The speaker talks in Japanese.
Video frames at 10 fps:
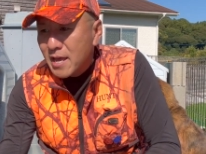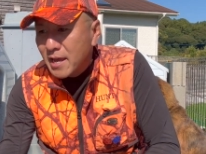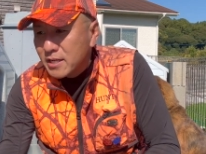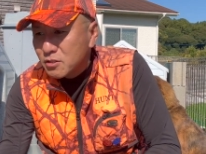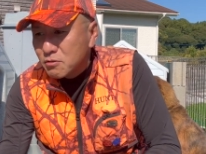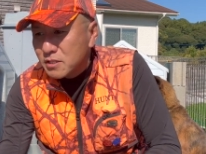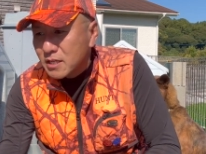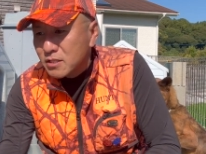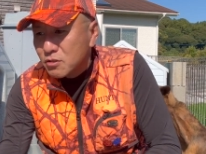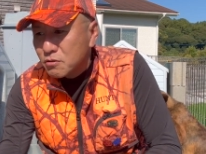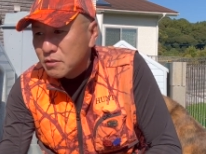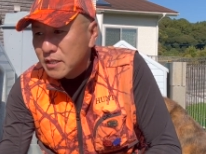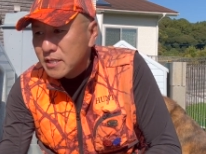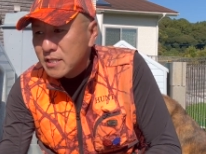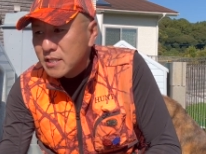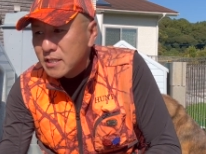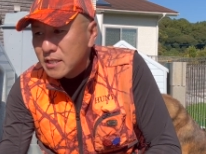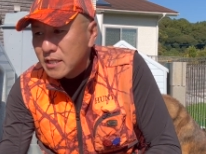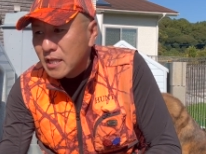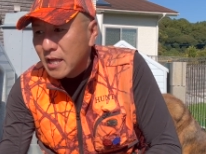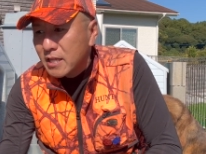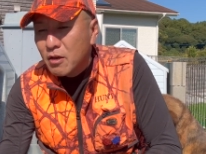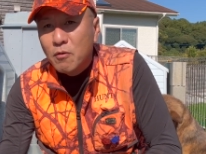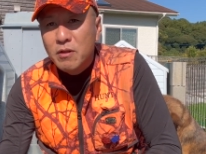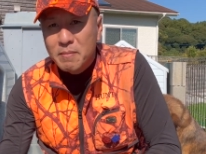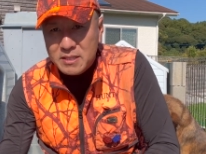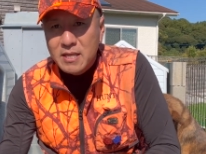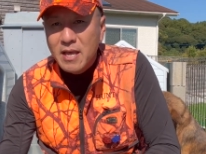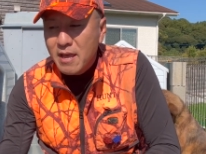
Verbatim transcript: 11月12日にいただいております。